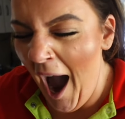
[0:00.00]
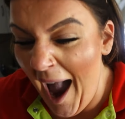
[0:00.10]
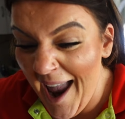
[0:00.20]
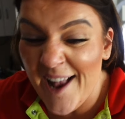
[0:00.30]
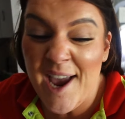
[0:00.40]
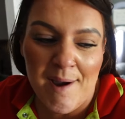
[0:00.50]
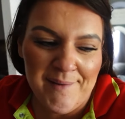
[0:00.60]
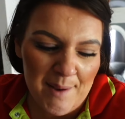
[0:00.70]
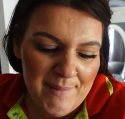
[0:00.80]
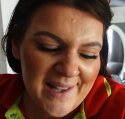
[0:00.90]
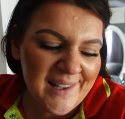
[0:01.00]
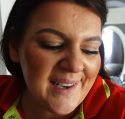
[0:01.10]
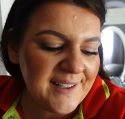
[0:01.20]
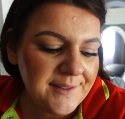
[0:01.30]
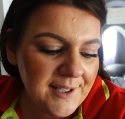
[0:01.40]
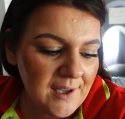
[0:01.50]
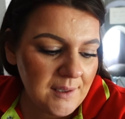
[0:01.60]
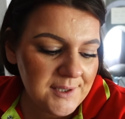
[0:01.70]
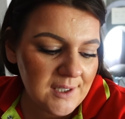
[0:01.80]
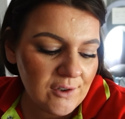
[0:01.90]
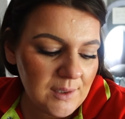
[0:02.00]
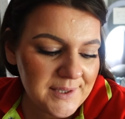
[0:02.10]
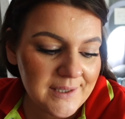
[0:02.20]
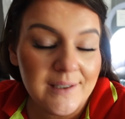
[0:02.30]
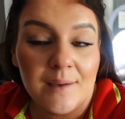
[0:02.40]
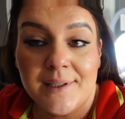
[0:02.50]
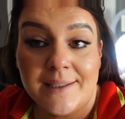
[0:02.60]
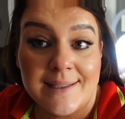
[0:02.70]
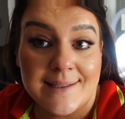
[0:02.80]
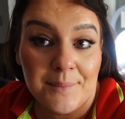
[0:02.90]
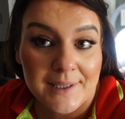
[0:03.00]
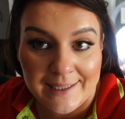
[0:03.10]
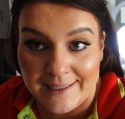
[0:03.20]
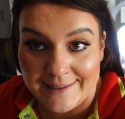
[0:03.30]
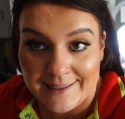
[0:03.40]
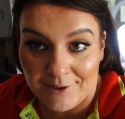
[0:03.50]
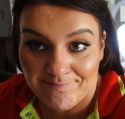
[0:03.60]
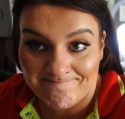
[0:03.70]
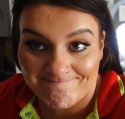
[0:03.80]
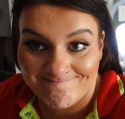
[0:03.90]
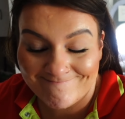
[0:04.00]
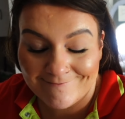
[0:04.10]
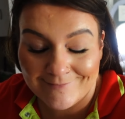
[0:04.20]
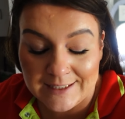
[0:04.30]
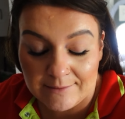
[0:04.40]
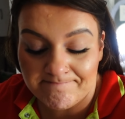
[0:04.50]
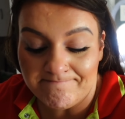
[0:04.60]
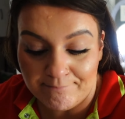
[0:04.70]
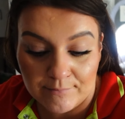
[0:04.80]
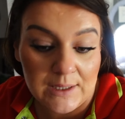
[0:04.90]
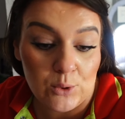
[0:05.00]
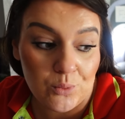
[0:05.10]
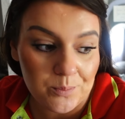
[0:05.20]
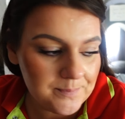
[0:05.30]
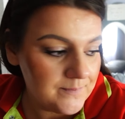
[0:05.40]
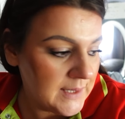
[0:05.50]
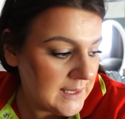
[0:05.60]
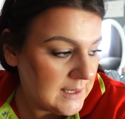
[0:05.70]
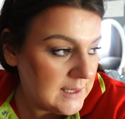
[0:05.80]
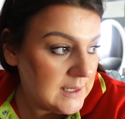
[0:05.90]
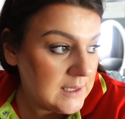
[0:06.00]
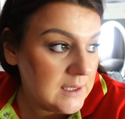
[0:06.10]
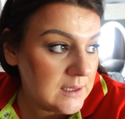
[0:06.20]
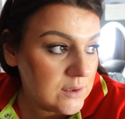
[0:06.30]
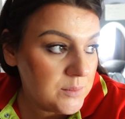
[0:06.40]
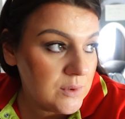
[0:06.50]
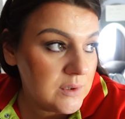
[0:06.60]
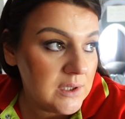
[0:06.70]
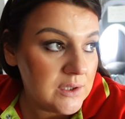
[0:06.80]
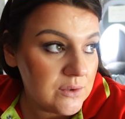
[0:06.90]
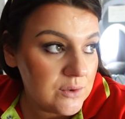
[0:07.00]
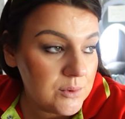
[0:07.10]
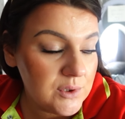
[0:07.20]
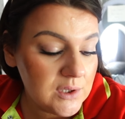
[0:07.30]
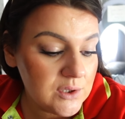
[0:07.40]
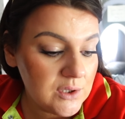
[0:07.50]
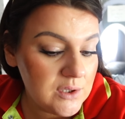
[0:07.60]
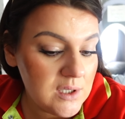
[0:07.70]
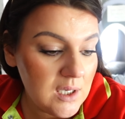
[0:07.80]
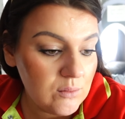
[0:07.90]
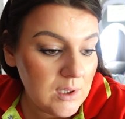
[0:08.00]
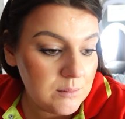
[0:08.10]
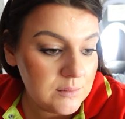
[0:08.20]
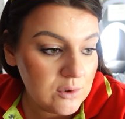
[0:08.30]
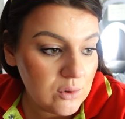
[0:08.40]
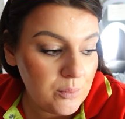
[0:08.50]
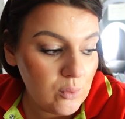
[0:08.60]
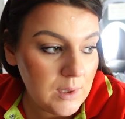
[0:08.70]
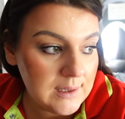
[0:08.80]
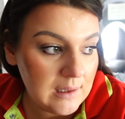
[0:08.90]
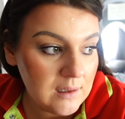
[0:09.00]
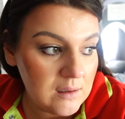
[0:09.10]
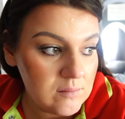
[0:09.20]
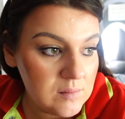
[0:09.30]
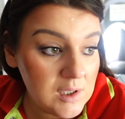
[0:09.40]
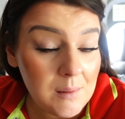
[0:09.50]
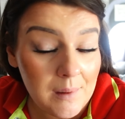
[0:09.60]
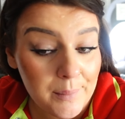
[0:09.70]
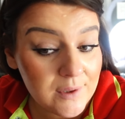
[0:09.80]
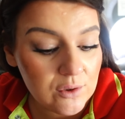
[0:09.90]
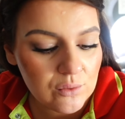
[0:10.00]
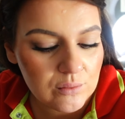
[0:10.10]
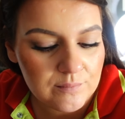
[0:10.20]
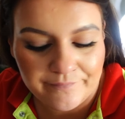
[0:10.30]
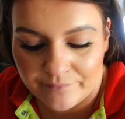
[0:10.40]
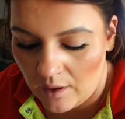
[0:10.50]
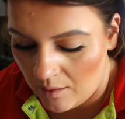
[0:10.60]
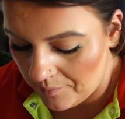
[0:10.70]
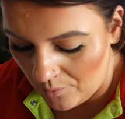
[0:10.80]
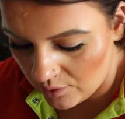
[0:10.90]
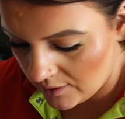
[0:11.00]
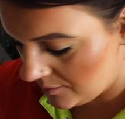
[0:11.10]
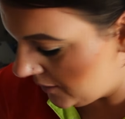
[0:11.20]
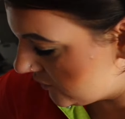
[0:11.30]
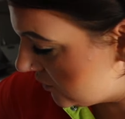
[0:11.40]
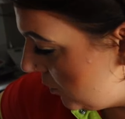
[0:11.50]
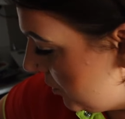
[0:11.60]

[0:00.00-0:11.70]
a ja nie mam tabletek i jechałam do apteki i apteka jest zamknięta no idę sobie zjeść coś, bo dzisiaj jeszcze nie zjadłam tylko pół banana, nie mam apetytu mam okres, mnie wszystko